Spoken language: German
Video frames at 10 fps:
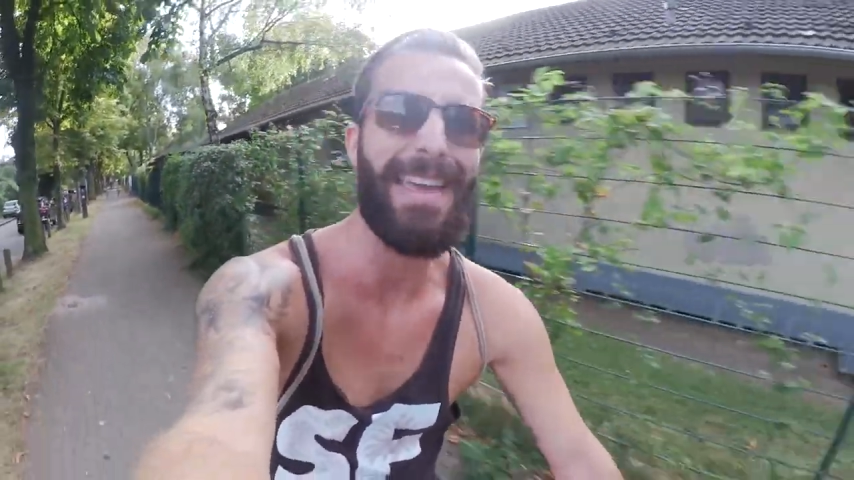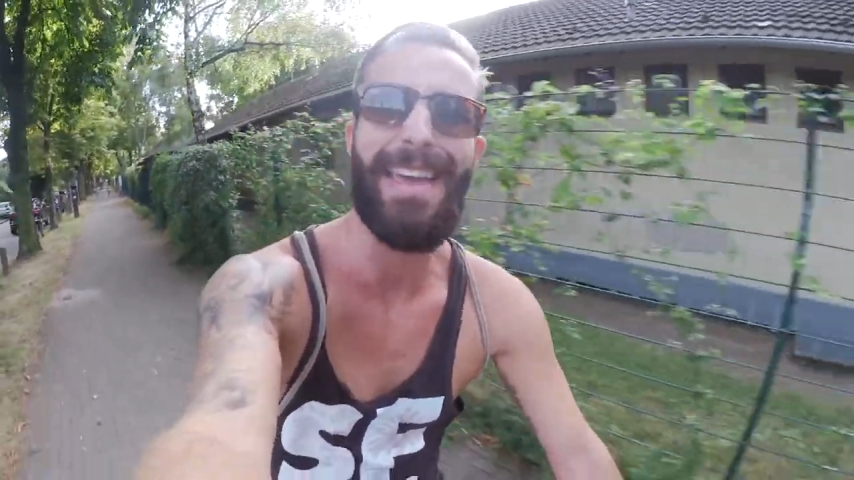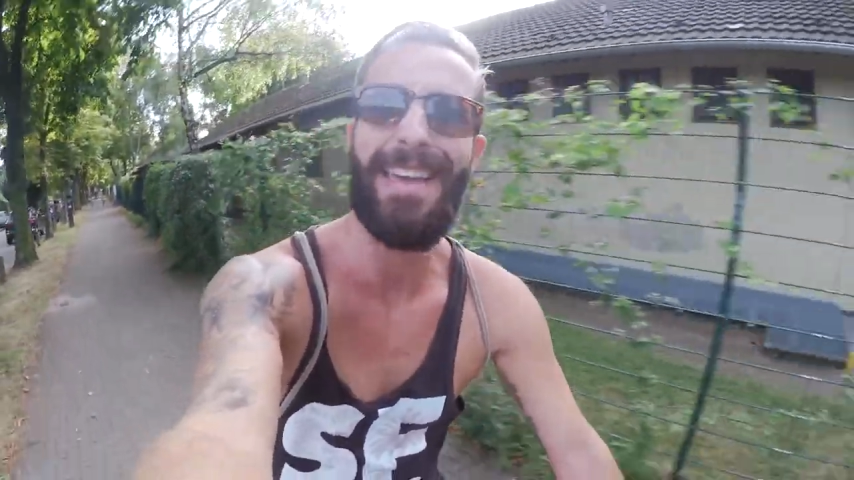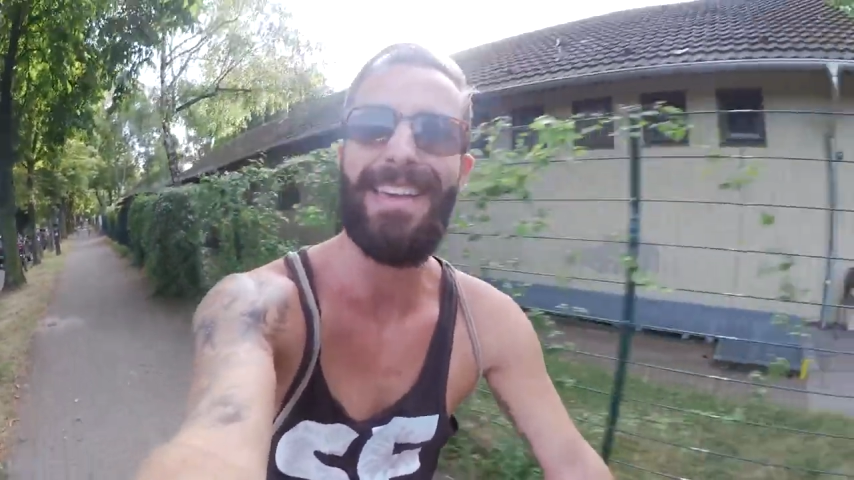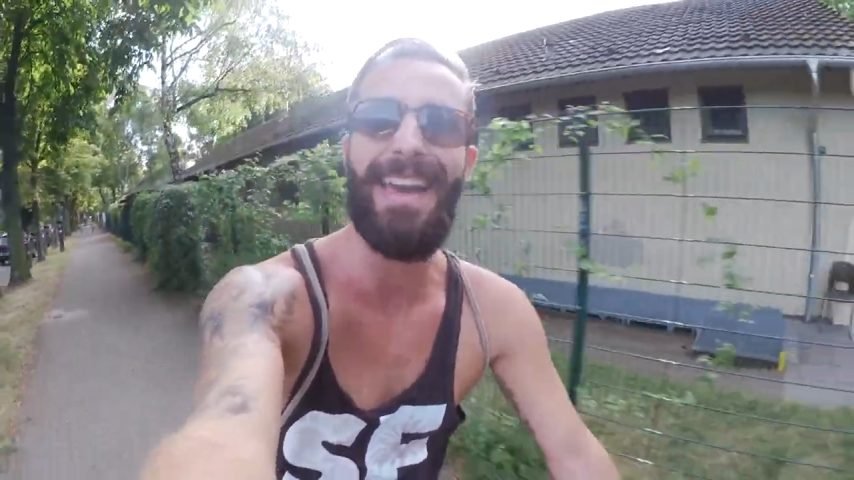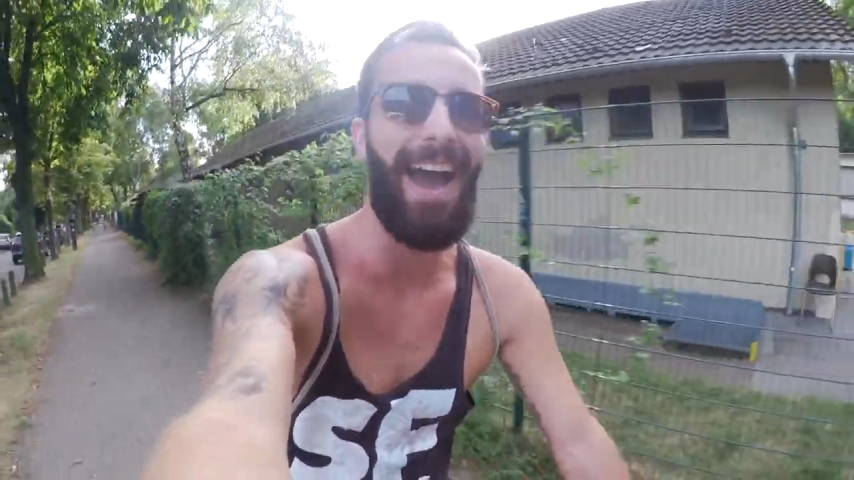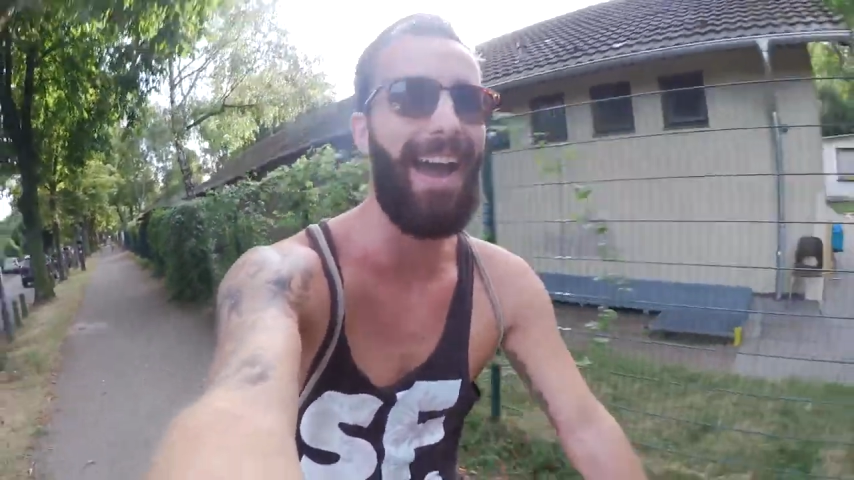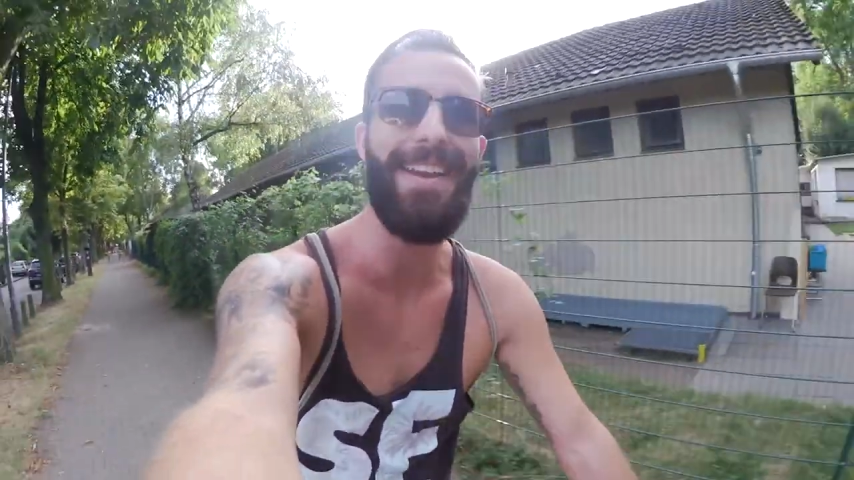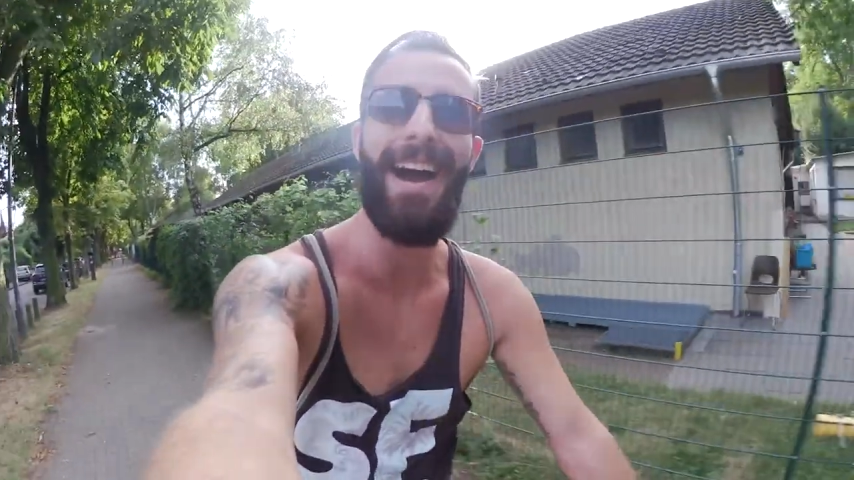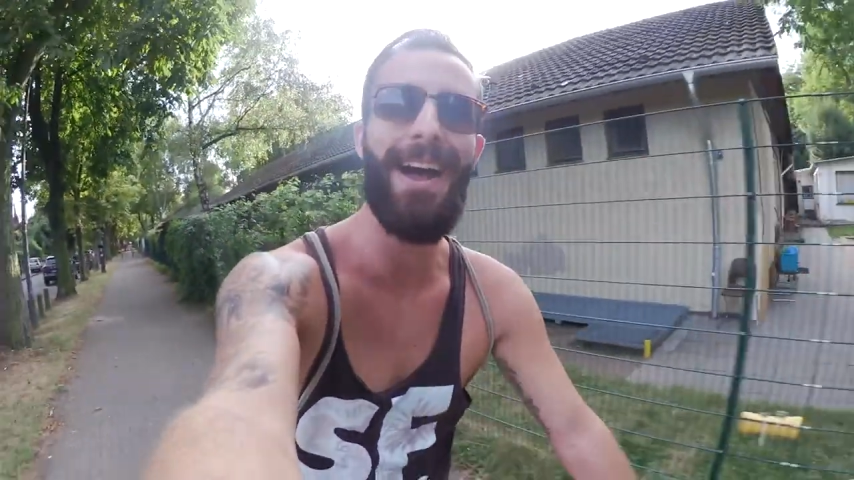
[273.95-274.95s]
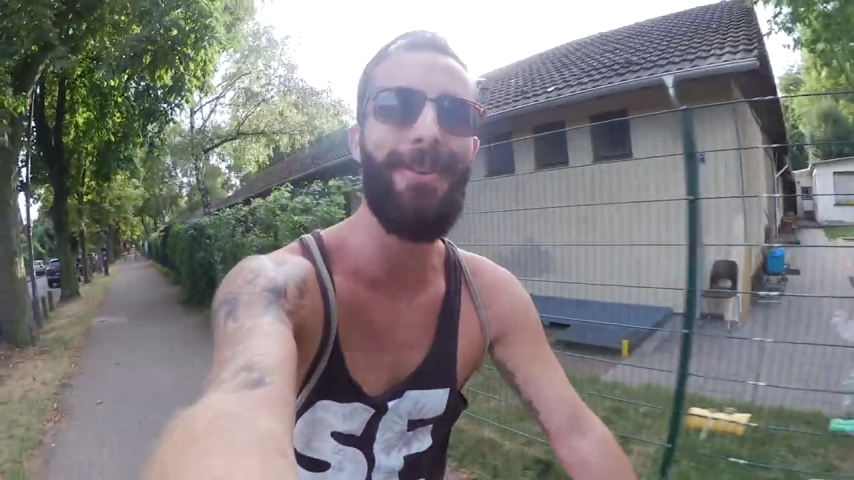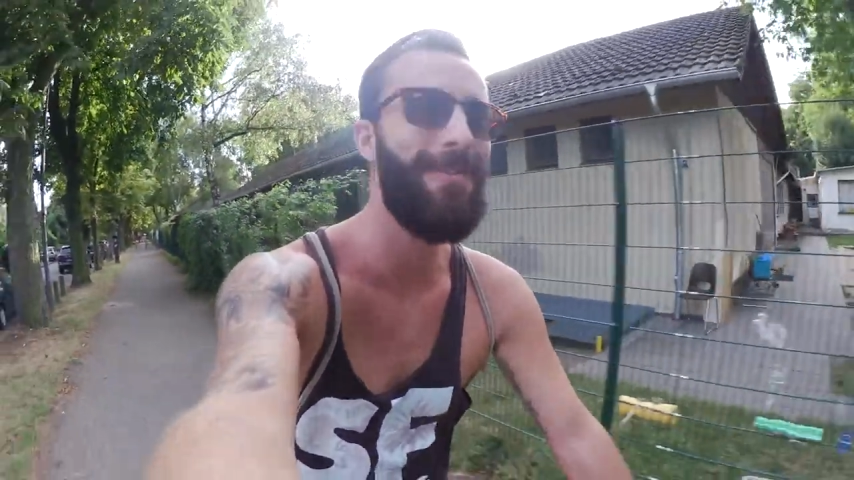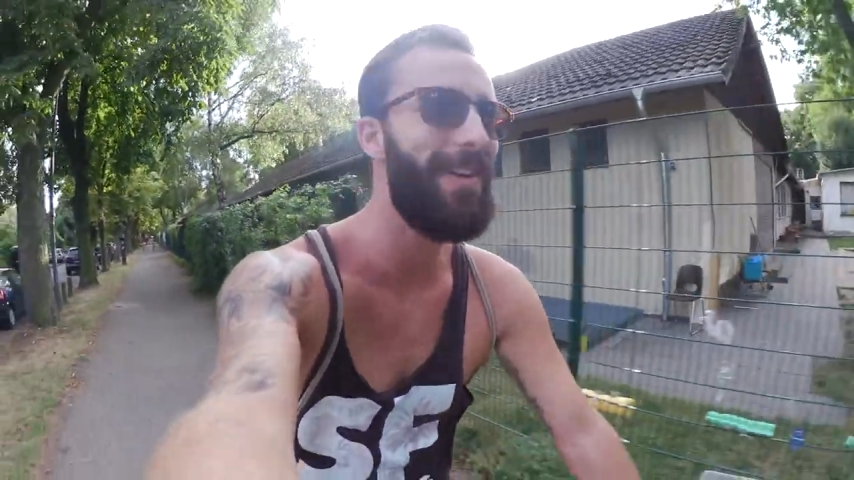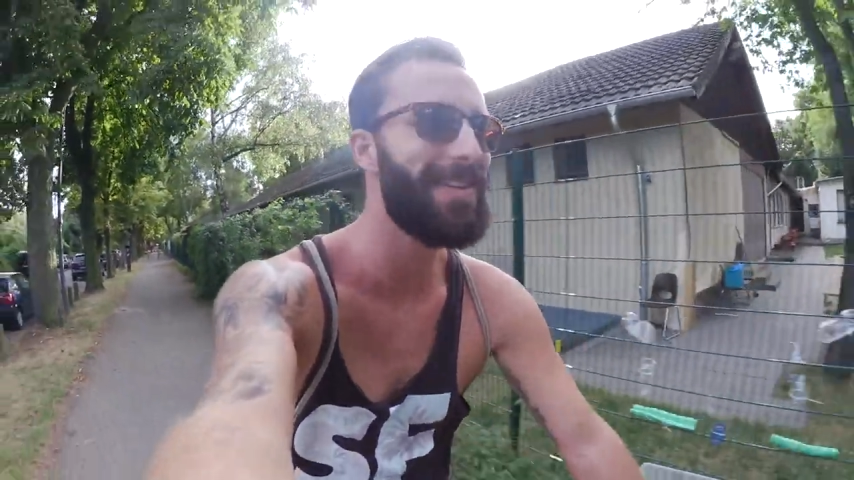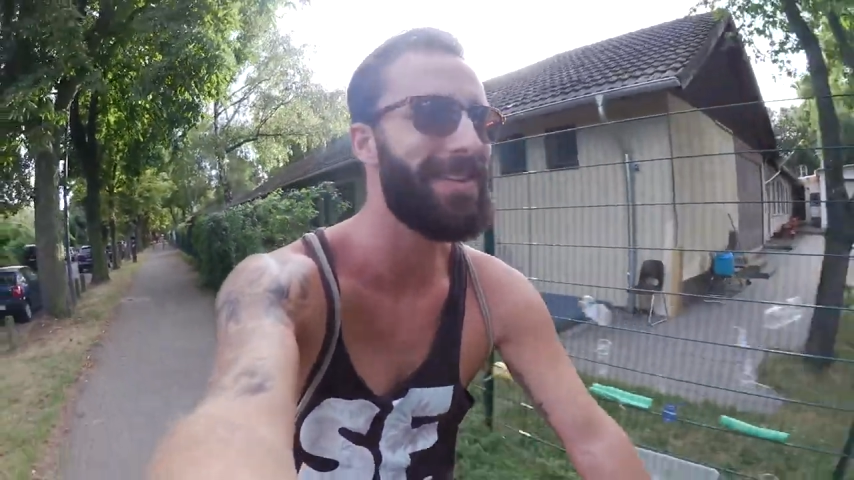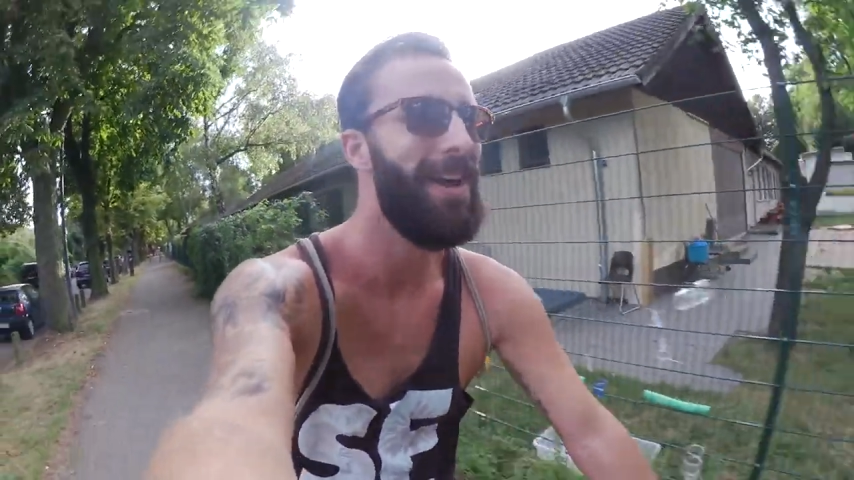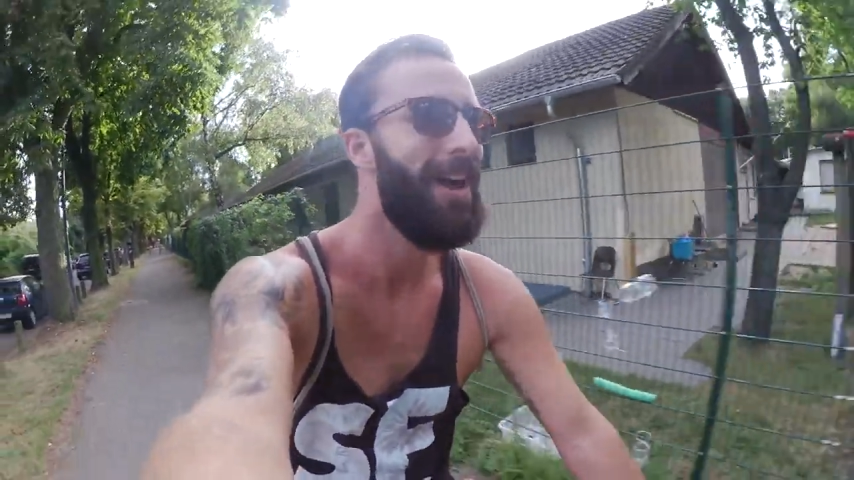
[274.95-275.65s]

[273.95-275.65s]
gegen keine Ahnung was,